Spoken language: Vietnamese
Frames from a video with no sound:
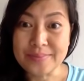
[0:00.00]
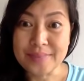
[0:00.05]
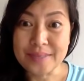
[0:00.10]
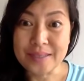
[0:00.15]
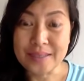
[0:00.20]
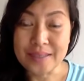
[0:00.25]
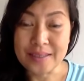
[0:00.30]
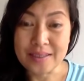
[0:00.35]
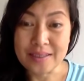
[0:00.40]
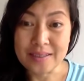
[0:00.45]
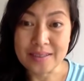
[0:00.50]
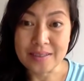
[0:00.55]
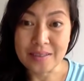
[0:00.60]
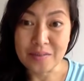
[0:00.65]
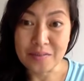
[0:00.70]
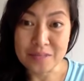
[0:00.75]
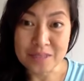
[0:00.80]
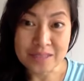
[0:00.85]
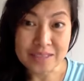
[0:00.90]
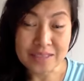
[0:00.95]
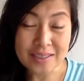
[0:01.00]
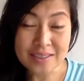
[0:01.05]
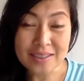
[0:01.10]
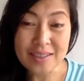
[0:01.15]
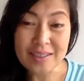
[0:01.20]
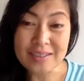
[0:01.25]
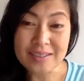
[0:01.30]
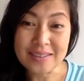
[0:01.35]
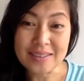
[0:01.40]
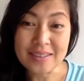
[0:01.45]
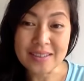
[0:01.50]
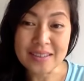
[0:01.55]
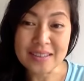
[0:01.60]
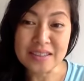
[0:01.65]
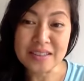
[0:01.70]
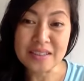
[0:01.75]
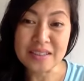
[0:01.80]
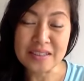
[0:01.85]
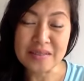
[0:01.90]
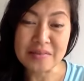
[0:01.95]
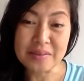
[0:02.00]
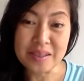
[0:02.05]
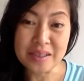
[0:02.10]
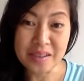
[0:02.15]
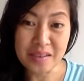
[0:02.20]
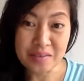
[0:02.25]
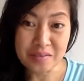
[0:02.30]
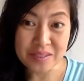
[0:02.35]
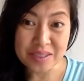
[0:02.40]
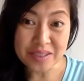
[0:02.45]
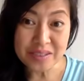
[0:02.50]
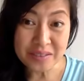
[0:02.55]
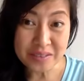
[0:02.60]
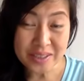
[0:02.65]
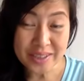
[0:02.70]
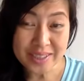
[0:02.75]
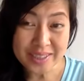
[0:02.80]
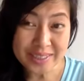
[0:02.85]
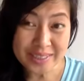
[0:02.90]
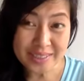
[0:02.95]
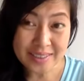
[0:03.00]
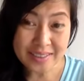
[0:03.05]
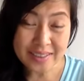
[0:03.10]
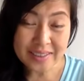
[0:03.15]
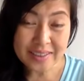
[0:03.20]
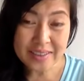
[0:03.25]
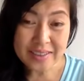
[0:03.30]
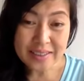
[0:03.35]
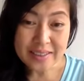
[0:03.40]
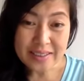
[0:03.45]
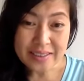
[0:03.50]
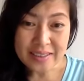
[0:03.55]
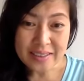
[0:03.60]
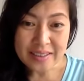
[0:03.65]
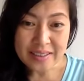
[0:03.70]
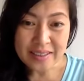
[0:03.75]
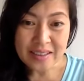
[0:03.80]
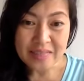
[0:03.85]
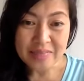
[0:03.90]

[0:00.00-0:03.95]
và động viên tinh thần cho liên trong cái công việc của liên à,